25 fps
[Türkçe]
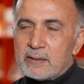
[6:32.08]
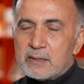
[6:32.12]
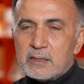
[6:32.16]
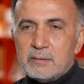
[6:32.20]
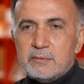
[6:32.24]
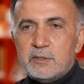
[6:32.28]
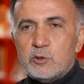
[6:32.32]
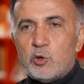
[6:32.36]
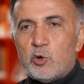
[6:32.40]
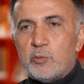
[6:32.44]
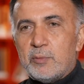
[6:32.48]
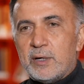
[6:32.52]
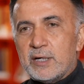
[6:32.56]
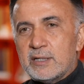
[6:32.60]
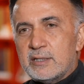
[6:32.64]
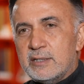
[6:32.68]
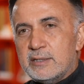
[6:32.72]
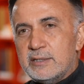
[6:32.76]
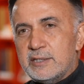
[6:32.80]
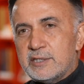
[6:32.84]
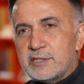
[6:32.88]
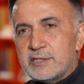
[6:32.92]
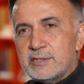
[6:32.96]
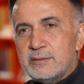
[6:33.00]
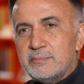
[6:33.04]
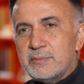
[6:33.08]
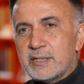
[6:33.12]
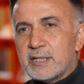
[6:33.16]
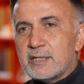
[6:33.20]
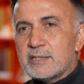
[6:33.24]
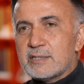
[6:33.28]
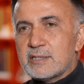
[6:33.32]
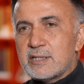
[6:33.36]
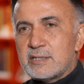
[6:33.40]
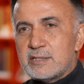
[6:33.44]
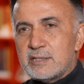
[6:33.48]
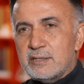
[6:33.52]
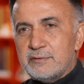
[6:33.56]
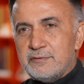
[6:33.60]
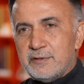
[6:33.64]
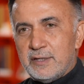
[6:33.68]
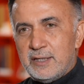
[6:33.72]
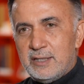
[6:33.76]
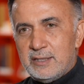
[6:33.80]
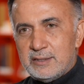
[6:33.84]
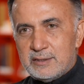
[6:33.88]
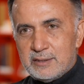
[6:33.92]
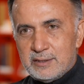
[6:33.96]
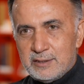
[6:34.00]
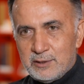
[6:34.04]
Tabii o Bangladeş'in biraz da
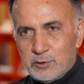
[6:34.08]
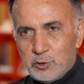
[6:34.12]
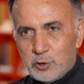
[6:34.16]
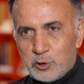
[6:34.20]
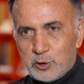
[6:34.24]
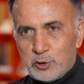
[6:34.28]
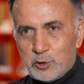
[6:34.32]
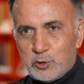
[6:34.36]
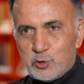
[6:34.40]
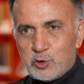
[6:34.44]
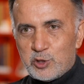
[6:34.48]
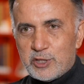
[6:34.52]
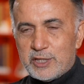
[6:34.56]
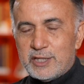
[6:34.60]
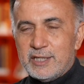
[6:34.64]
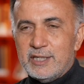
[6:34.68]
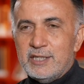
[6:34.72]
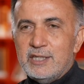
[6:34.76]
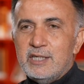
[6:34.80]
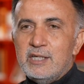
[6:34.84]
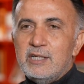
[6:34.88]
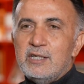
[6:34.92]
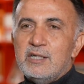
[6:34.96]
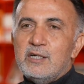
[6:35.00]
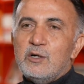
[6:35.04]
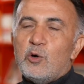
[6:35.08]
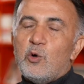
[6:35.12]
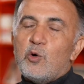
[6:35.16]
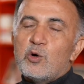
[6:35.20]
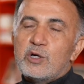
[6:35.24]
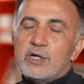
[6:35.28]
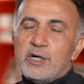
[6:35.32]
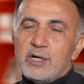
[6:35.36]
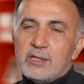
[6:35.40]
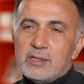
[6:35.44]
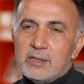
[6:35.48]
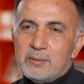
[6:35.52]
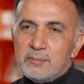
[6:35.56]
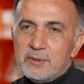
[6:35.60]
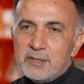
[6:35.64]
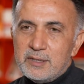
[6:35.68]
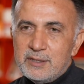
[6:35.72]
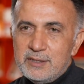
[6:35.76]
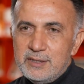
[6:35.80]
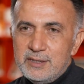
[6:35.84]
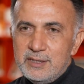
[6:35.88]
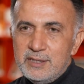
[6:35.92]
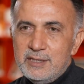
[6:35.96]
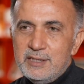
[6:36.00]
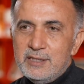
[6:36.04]
sefaletini gördükçe, o
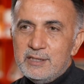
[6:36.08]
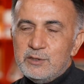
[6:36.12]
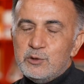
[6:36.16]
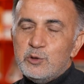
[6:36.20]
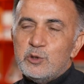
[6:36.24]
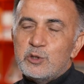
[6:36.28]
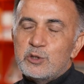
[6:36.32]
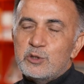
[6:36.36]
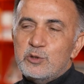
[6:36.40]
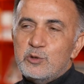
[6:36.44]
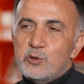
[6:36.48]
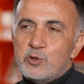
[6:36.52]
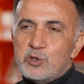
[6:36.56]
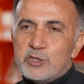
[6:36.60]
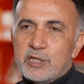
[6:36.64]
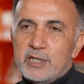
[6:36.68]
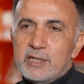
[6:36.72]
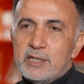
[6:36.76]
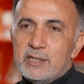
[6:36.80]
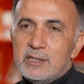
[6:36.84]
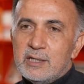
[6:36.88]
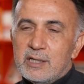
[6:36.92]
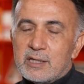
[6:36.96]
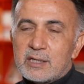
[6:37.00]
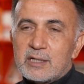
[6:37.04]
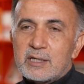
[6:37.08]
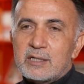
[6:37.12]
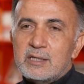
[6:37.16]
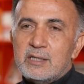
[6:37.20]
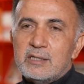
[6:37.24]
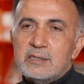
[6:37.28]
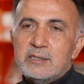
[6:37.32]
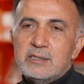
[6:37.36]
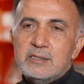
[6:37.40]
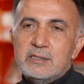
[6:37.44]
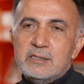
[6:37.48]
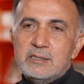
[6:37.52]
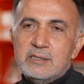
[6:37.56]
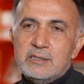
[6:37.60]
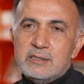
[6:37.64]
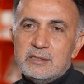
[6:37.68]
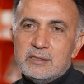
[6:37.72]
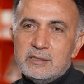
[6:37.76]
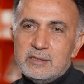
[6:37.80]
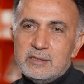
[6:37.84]
kalabalığı gördükçe, Arakanlı e,